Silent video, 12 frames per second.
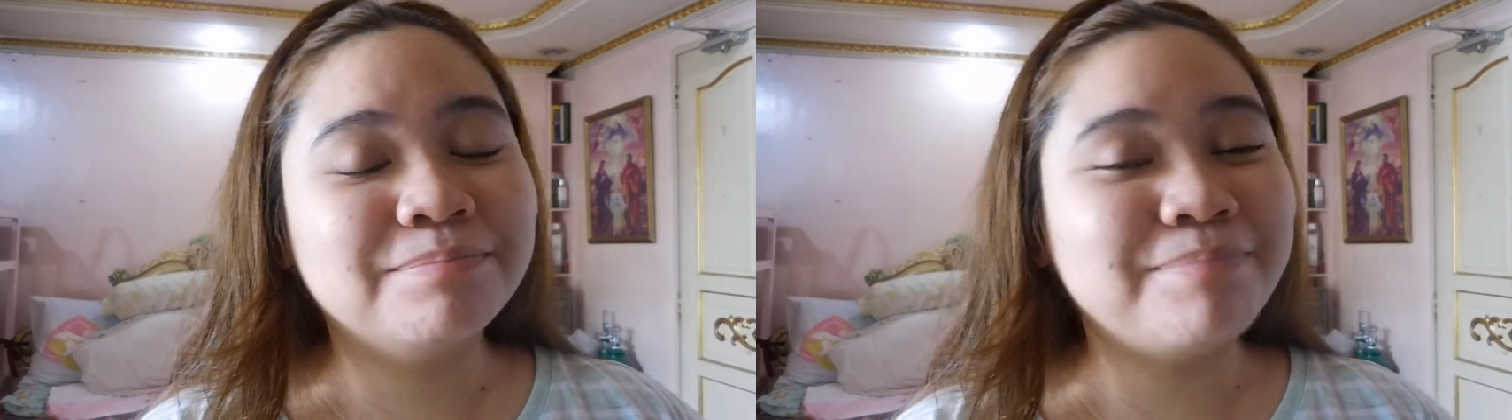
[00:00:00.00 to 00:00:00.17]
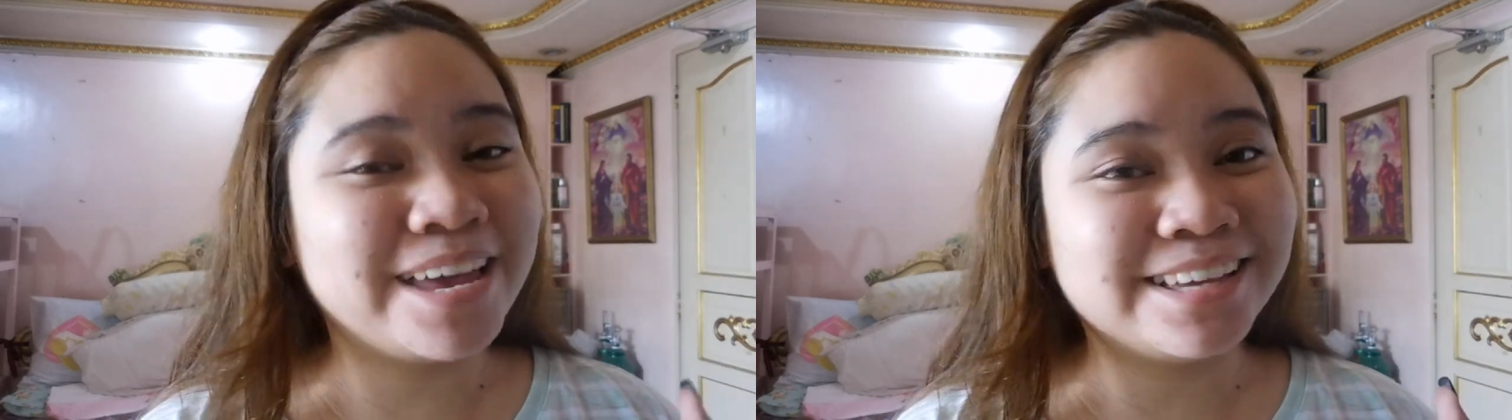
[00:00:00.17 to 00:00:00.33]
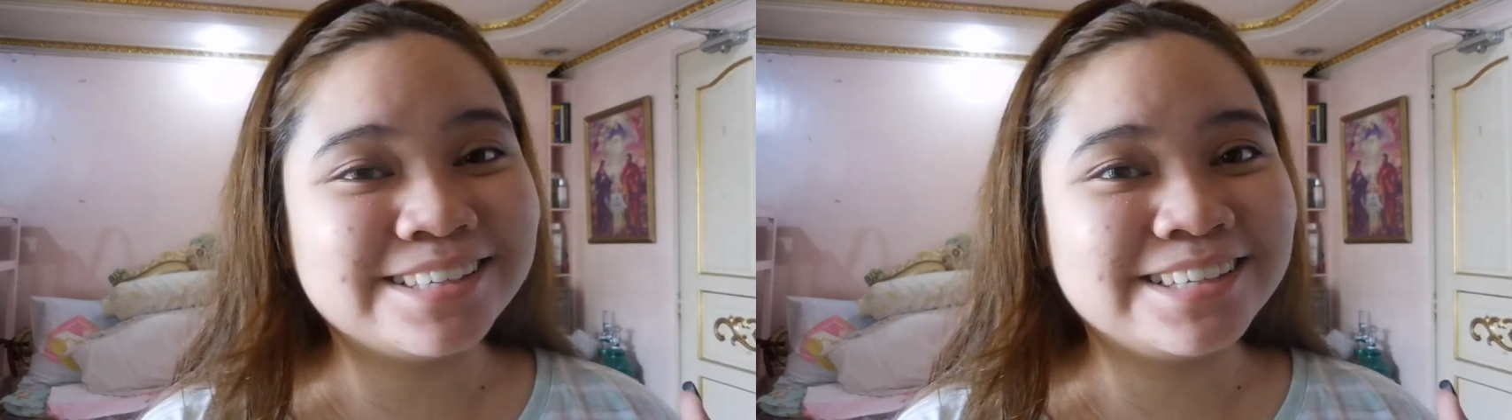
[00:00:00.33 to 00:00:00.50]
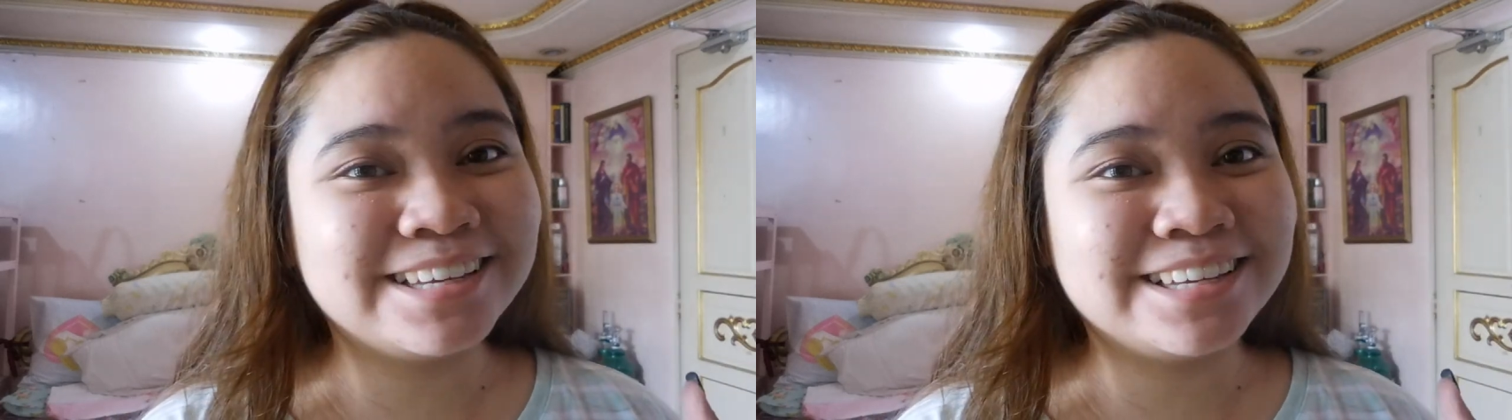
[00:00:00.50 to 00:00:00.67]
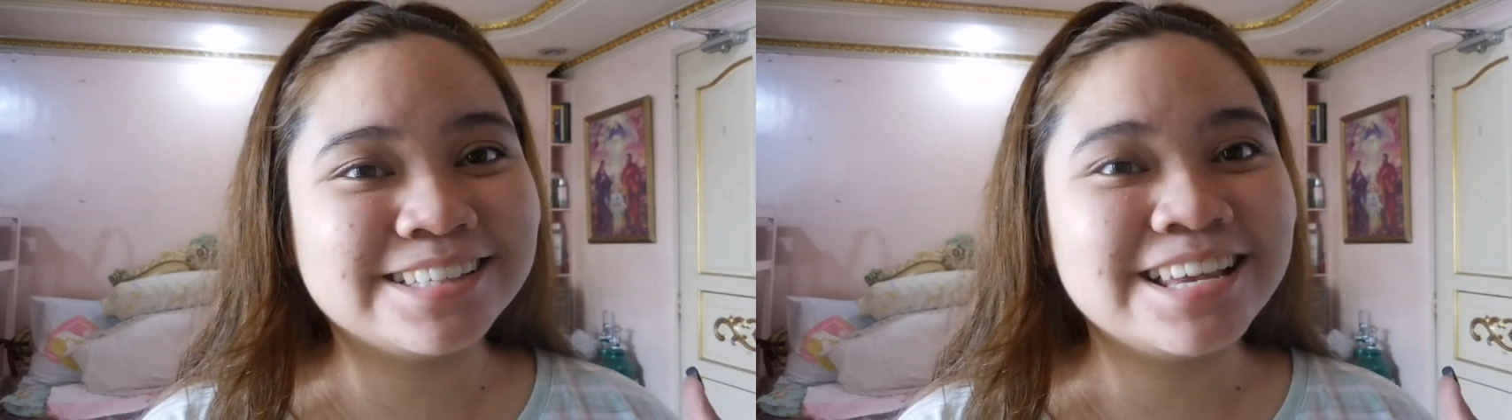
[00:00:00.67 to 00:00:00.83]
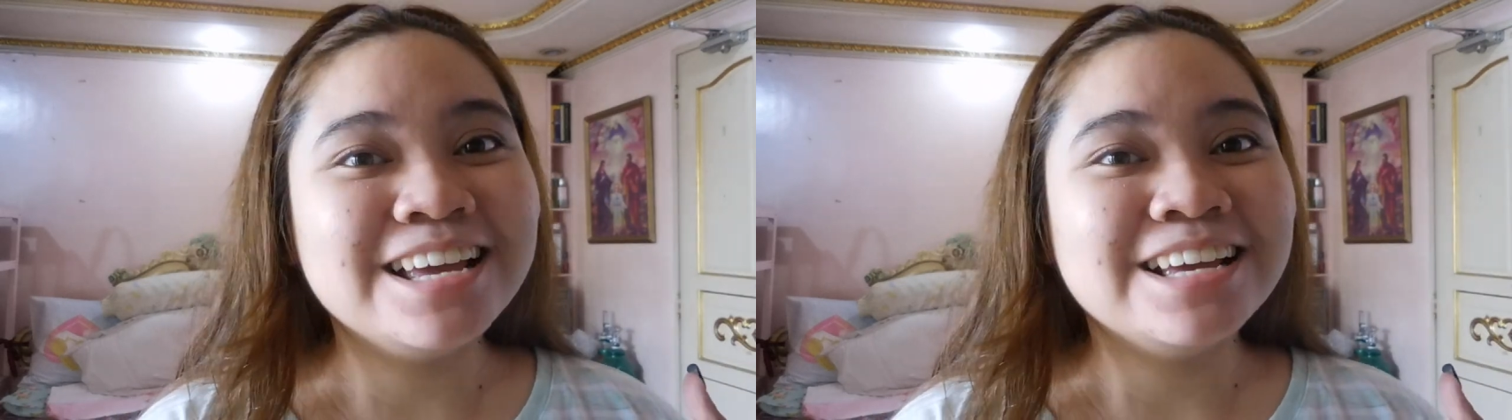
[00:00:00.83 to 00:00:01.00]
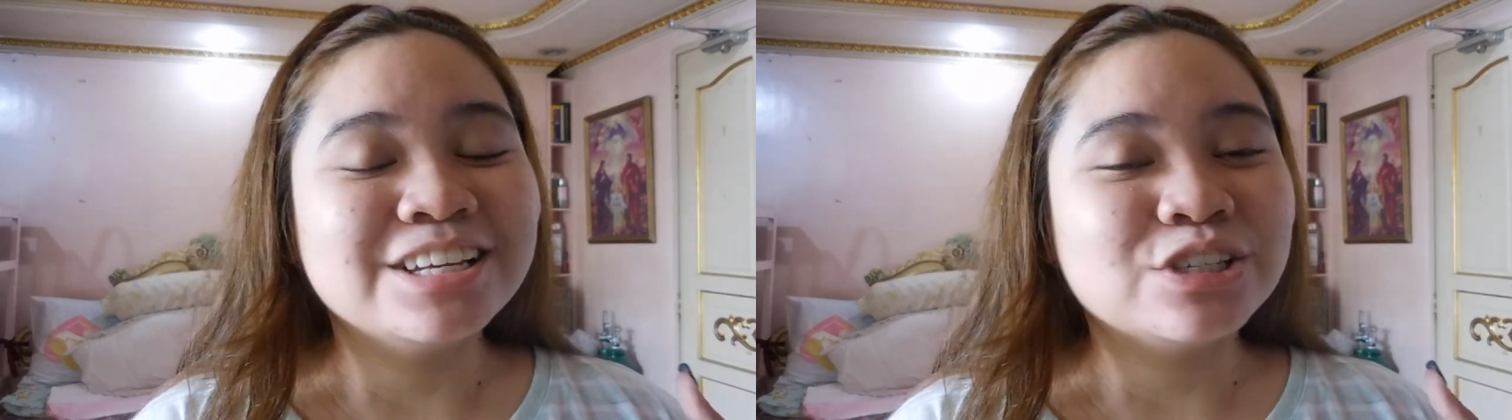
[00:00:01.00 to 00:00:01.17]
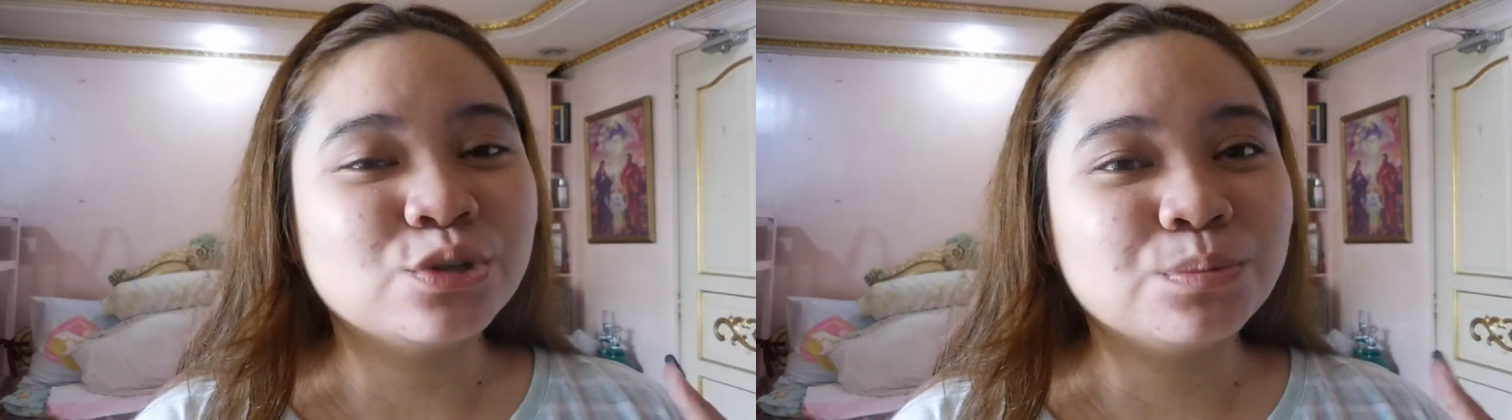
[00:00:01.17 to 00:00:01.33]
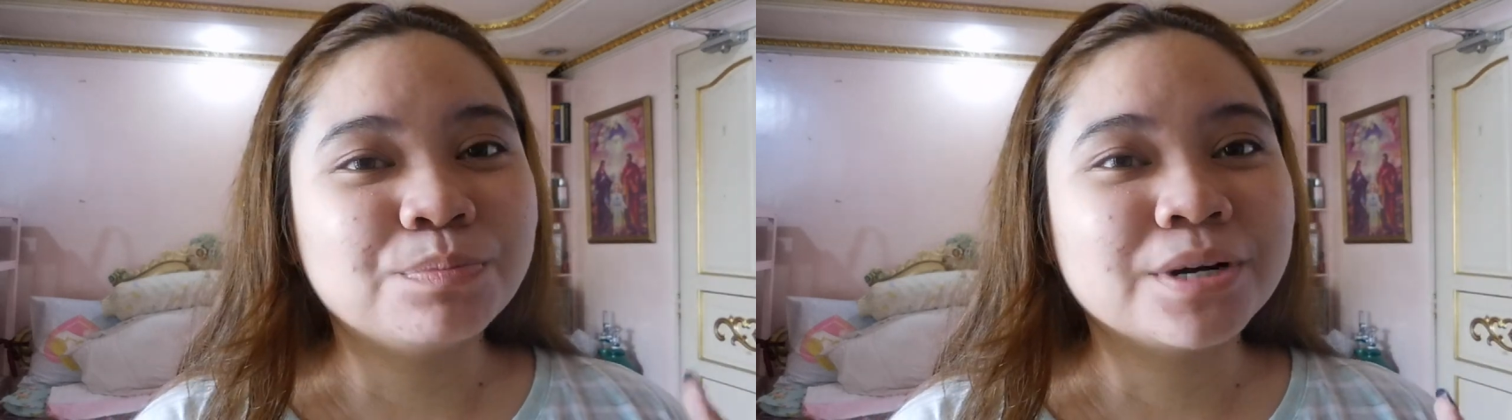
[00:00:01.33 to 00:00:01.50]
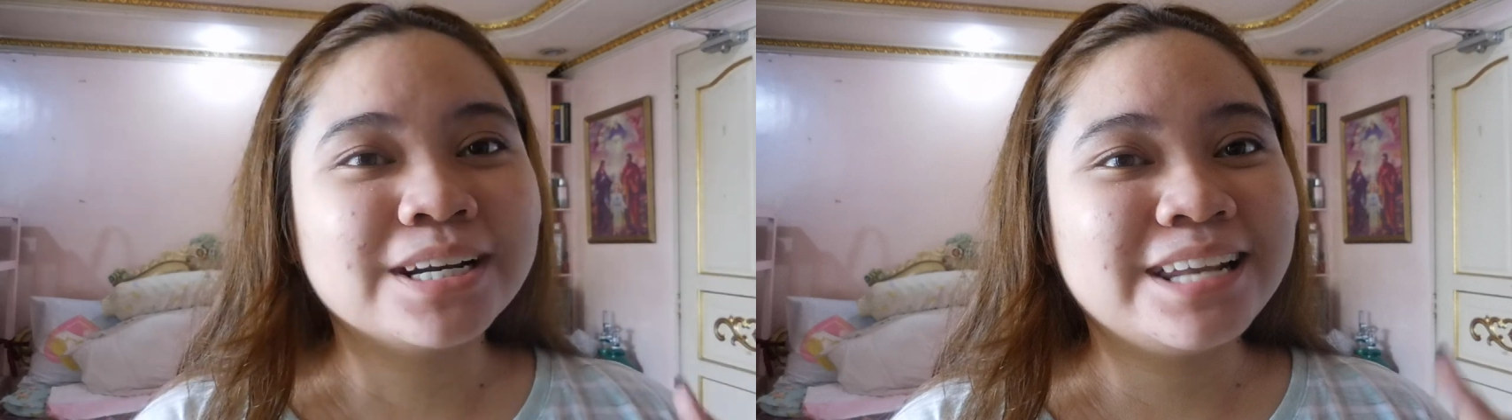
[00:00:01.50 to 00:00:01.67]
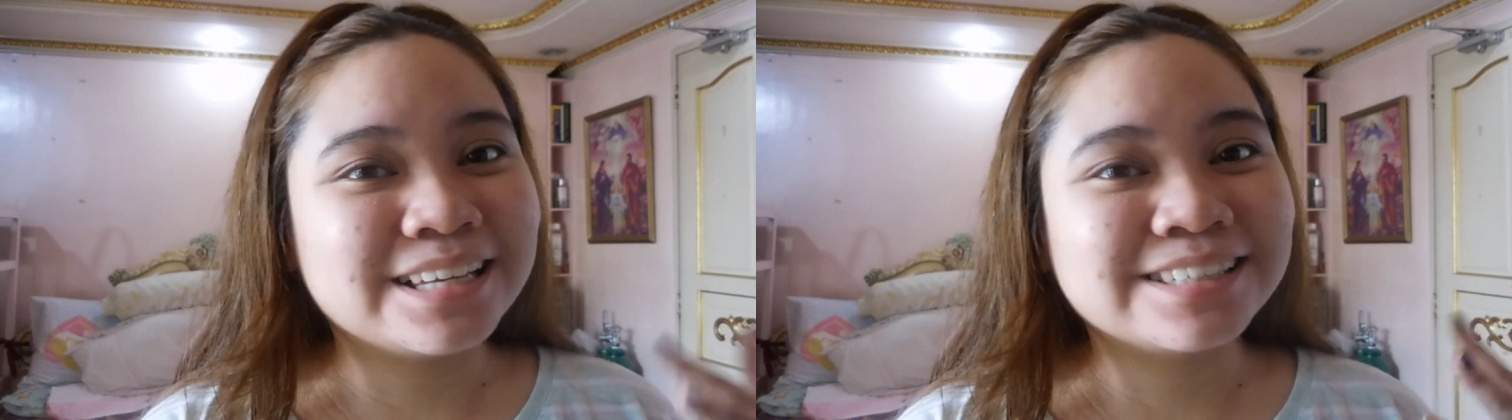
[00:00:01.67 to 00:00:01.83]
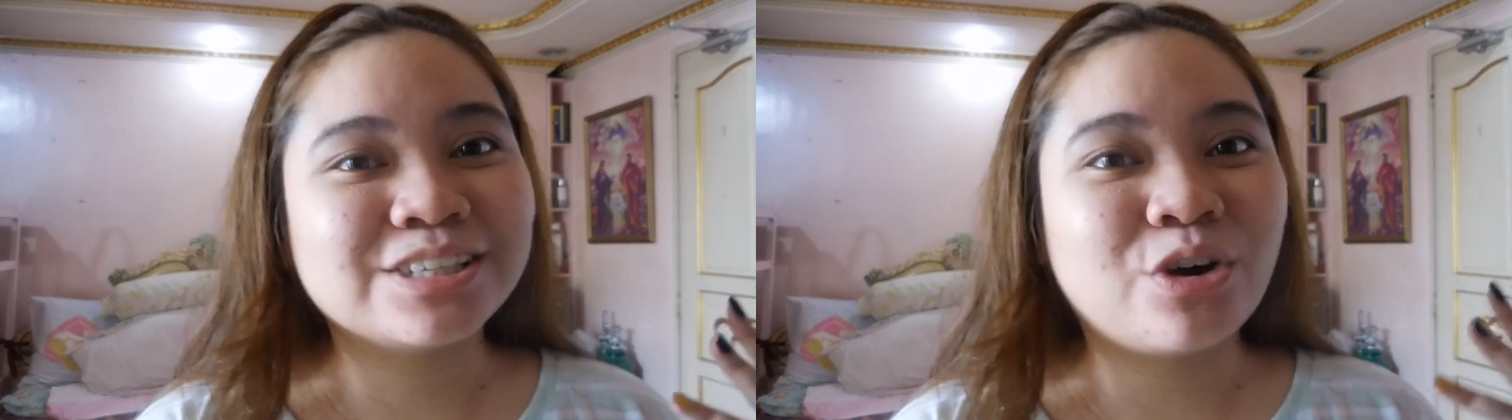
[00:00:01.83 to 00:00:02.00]
best is super
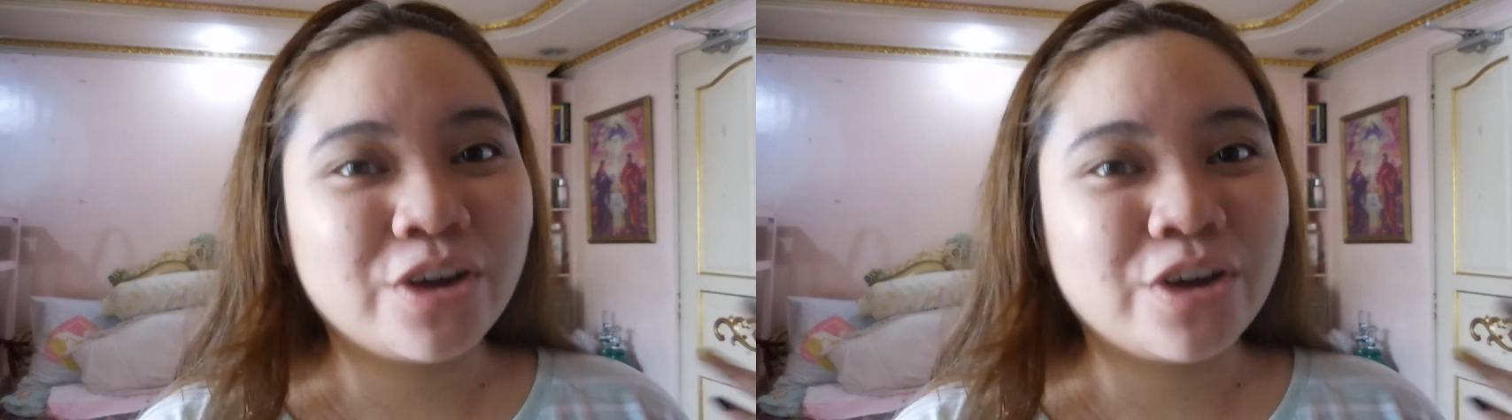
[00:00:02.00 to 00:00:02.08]
less